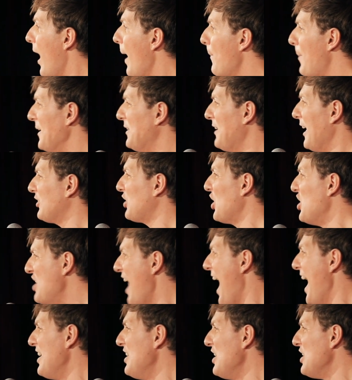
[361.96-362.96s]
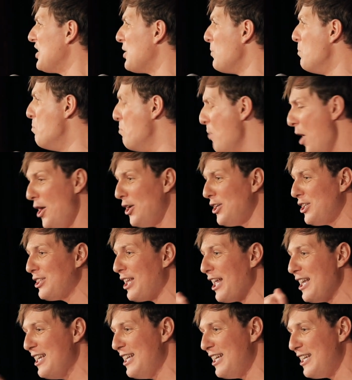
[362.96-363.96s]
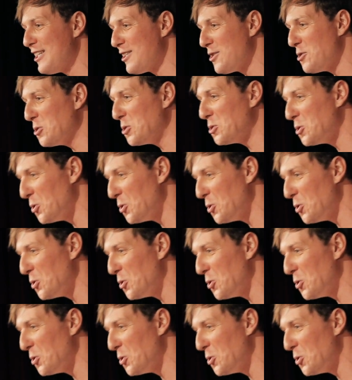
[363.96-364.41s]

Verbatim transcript: aber ich dachte, nein, ich möchte nicht zur